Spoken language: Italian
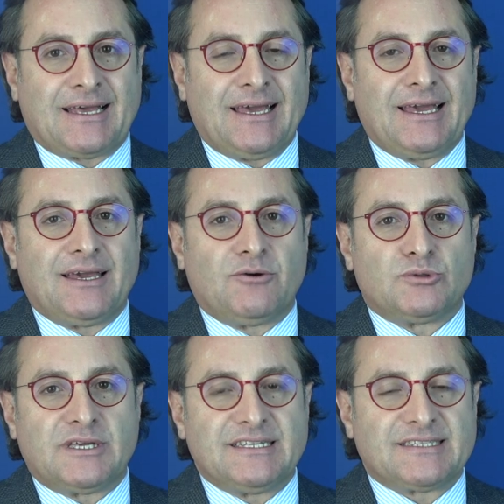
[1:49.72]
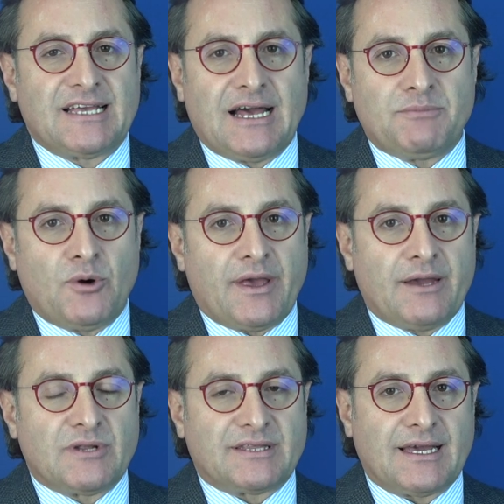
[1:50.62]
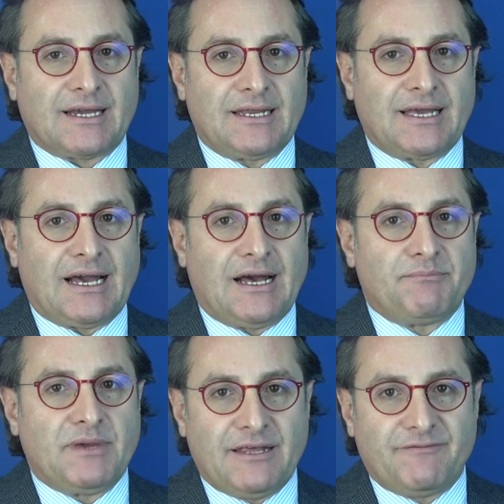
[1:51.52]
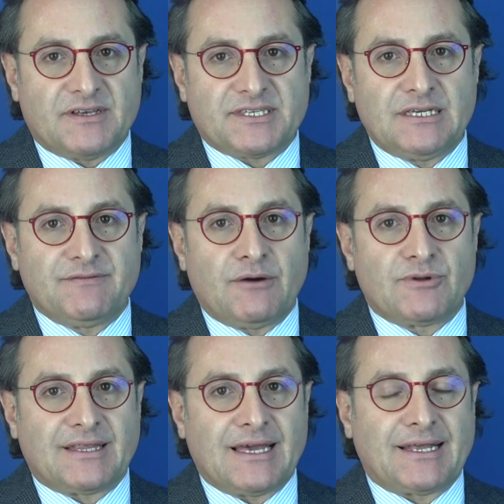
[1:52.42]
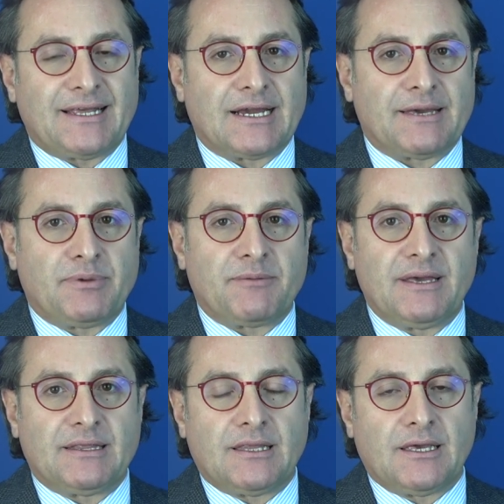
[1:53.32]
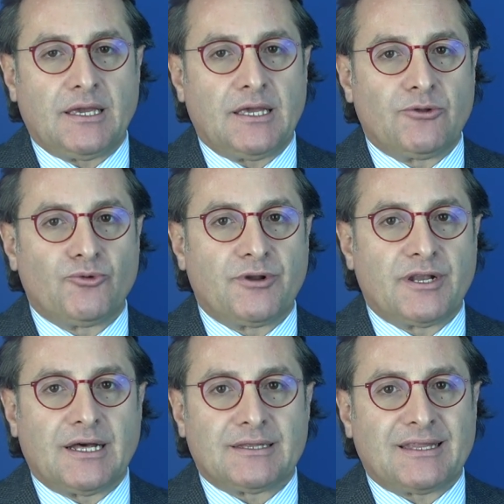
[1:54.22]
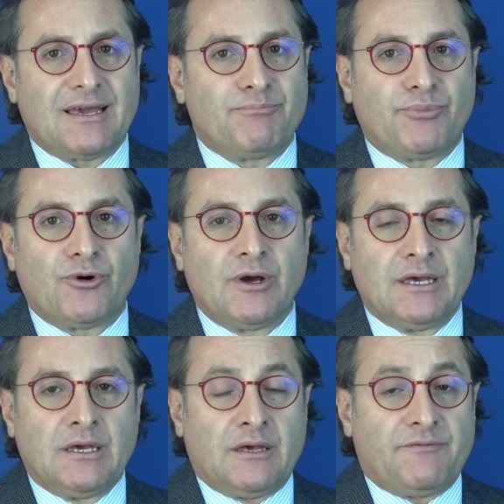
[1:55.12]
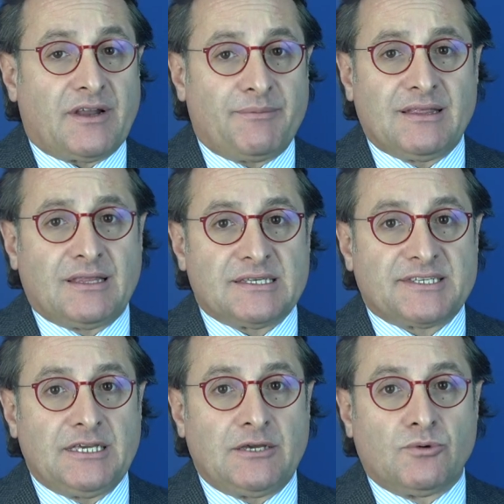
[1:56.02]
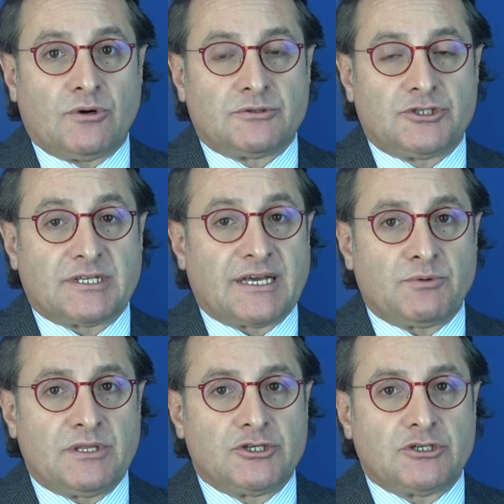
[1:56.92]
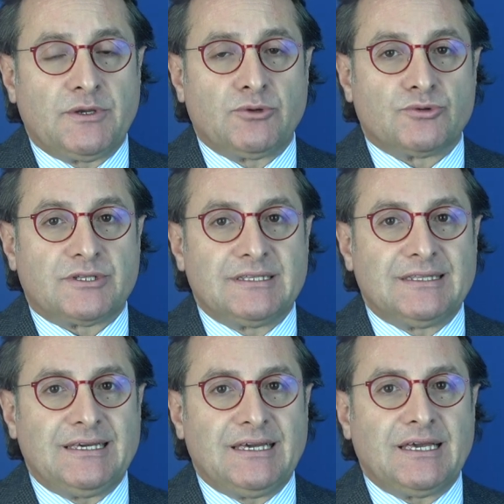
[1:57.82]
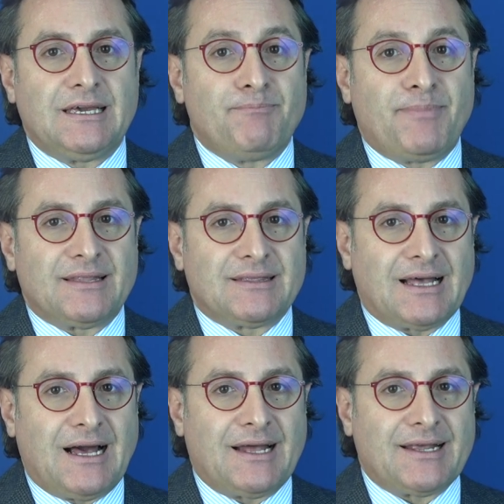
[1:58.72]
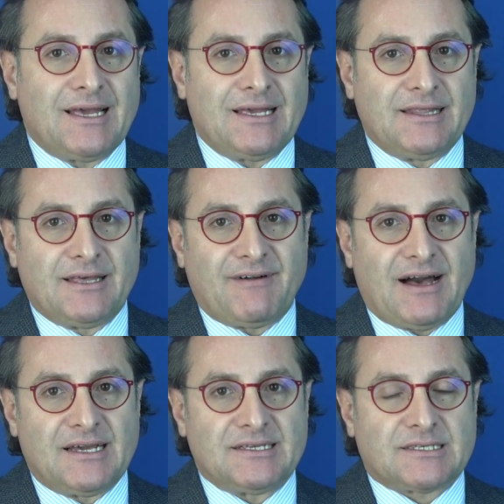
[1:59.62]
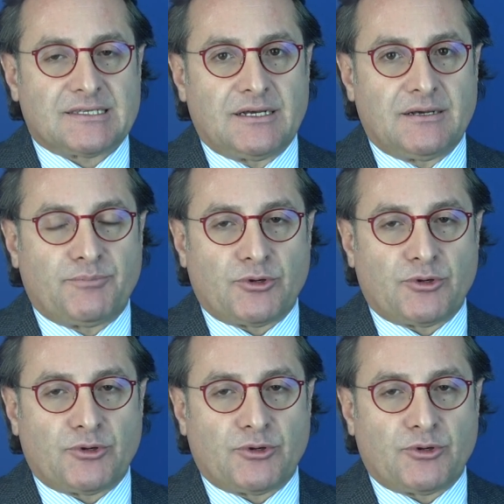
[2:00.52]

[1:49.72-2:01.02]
che utilizziamo è una tecnica mini invasiva, una tecnica che permette in un tempo veramente esiguo, circa 15 minuti, di impiantare il device